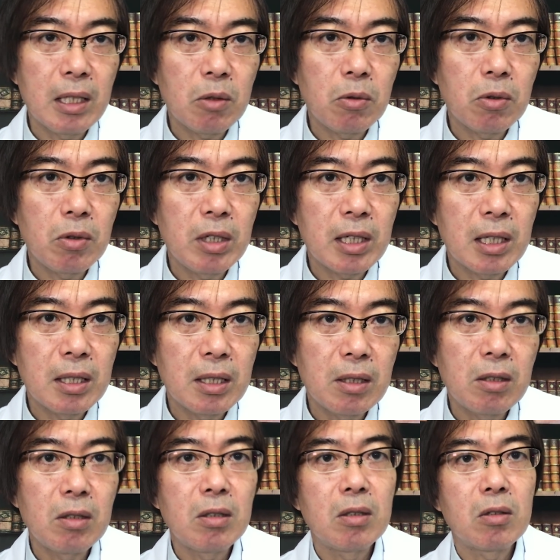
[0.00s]
なことに関
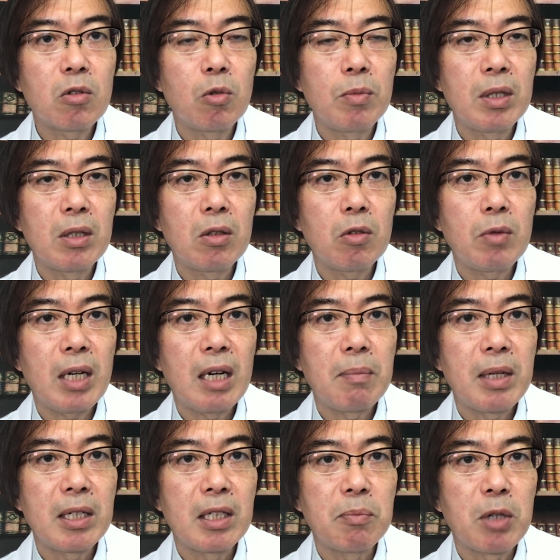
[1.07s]
するコメントはあ
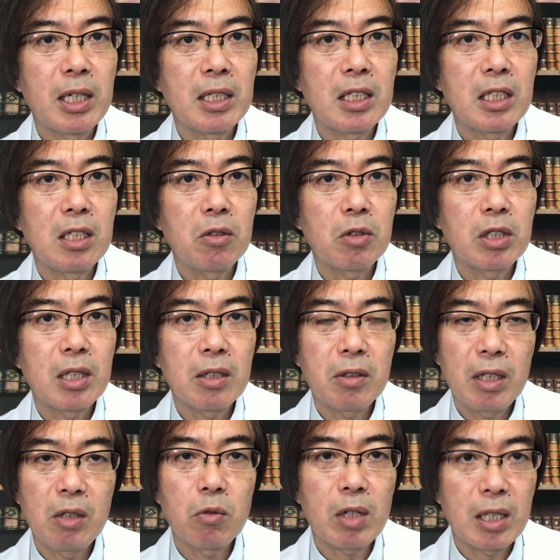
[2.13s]
まり今信用しなく
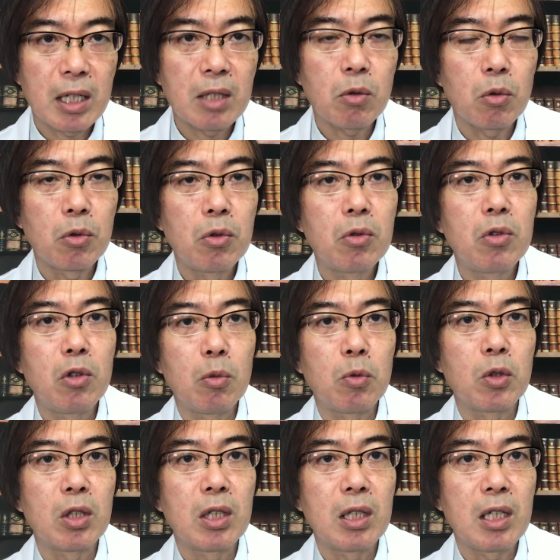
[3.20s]
ていいのかなというふうに
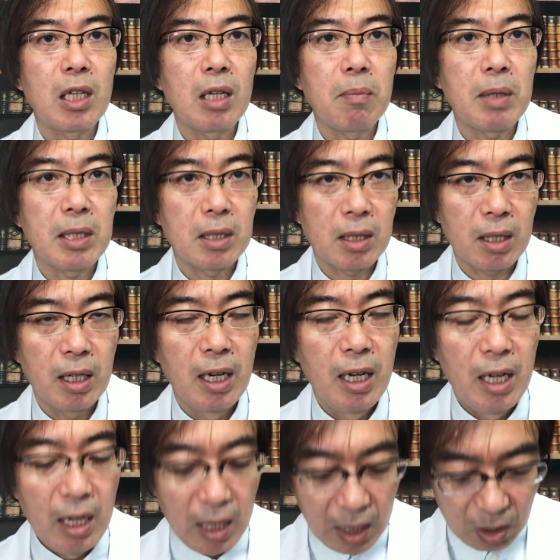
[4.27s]
思ってます。
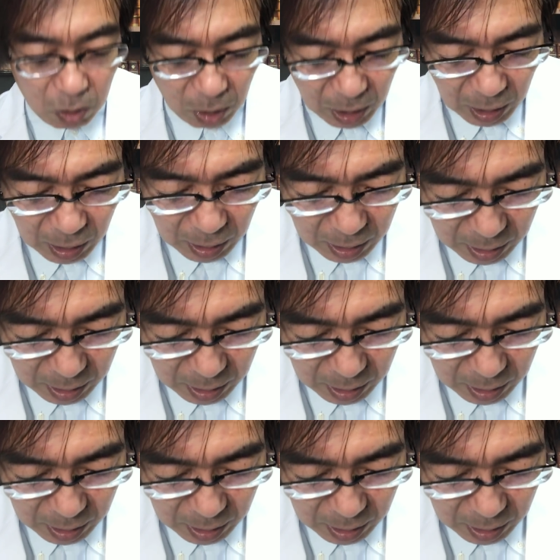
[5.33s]
それからで